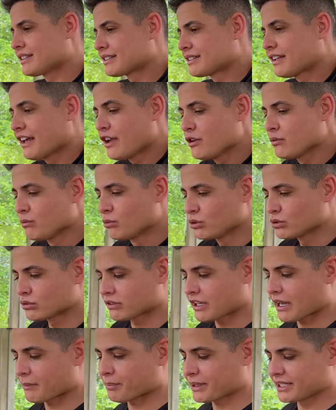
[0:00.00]
tenho muito
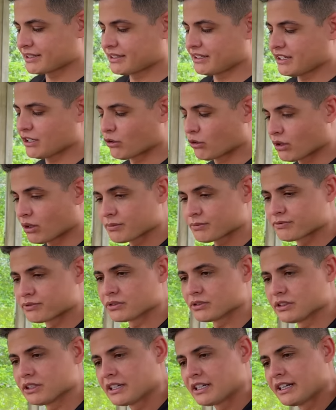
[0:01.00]
que aprender,
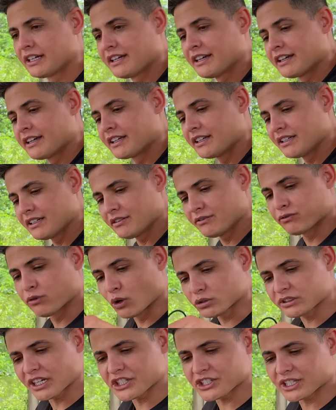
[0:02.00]
óbvio. E
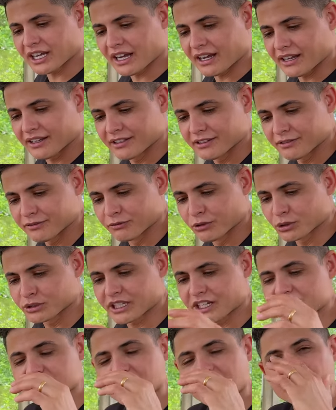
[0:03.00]
vou testar. Vou
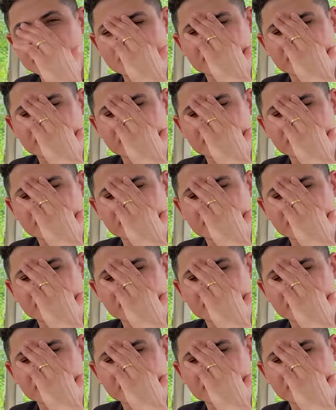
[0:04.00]
testar, vou